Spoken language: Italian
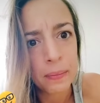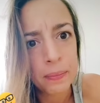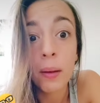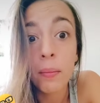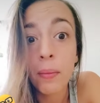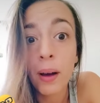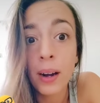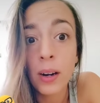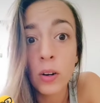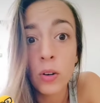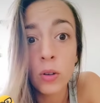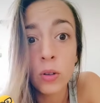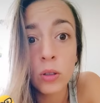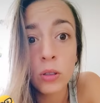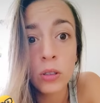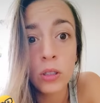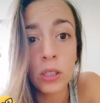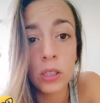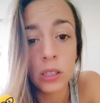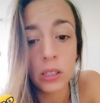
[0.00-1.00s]
E Mario
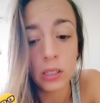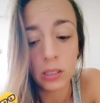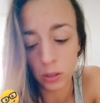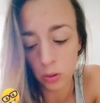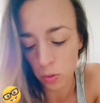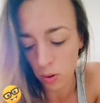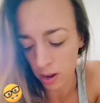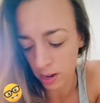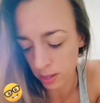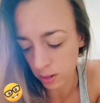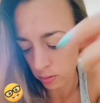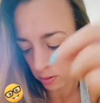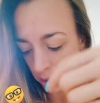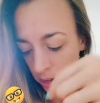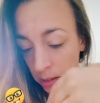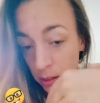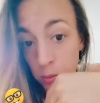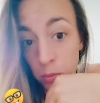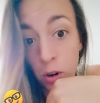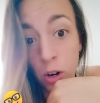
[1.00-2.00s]
Rossi si guarda un
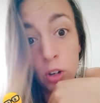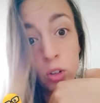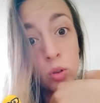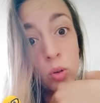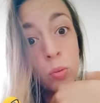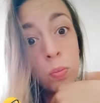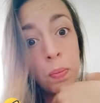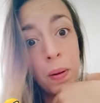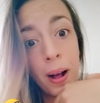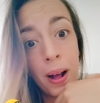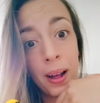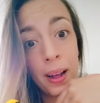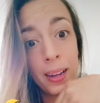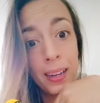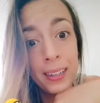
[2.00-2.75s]
attimo la giubba,